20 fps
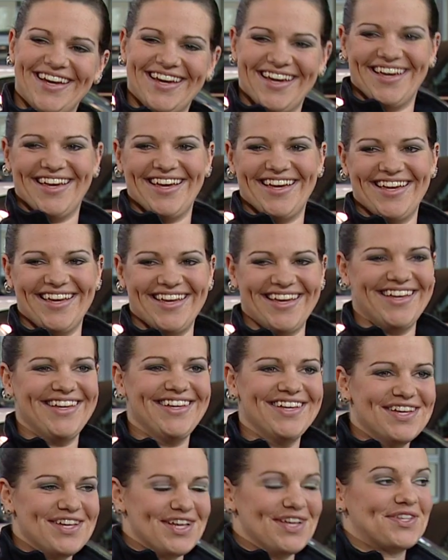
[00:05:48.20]
verstehen?
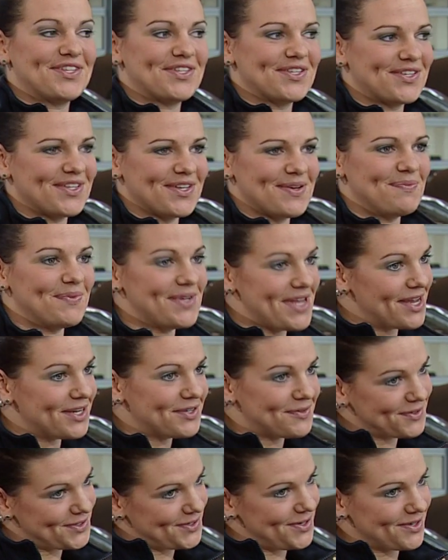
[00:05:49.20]
Es ist ähm, die
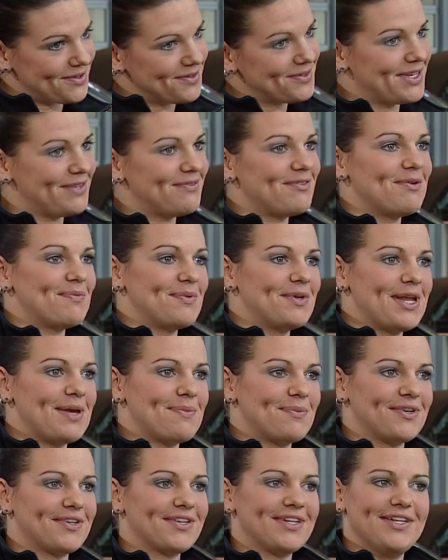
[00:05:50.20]
Erstversorgung, die wir
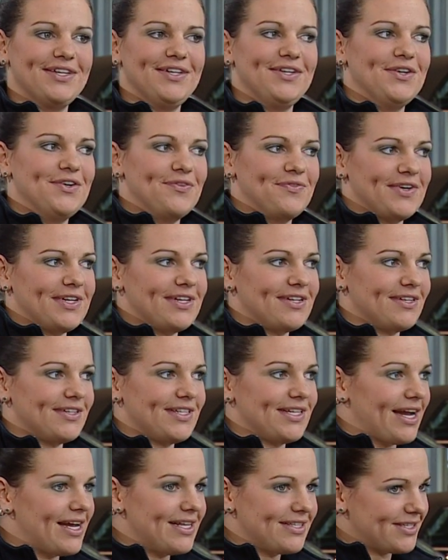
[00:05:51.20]
übernehmen. Wenn
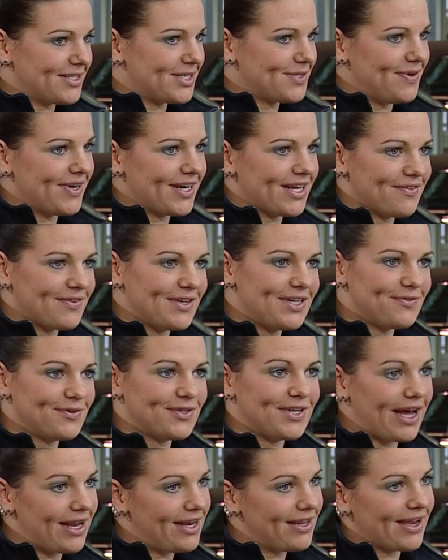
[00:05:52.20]
die 112 gewählt
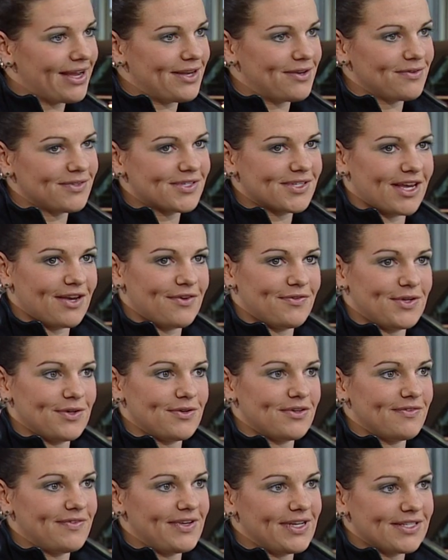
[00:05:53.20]
wird, alle Rettungskräfte
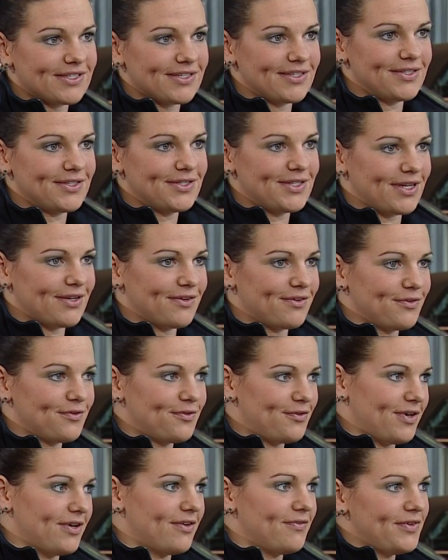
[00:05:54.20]
unterwegs sind, dann
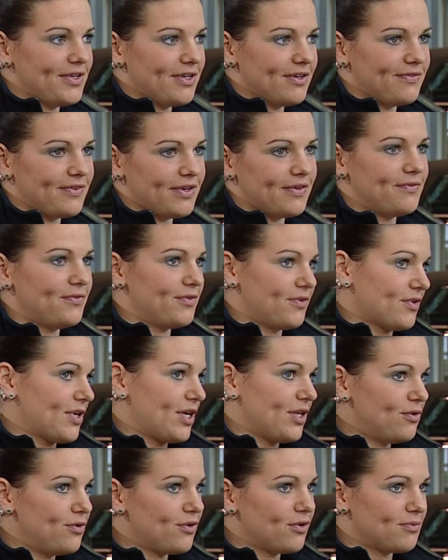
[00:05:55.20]
fahren wir, wenn
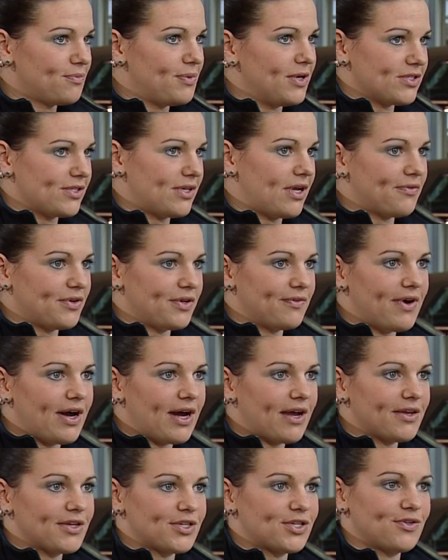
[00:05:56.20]
genügend Personal auf der
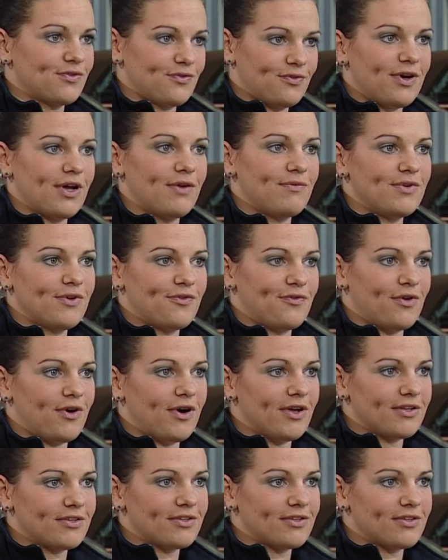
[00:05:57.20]
Wache ist, fahren wir vor Ort.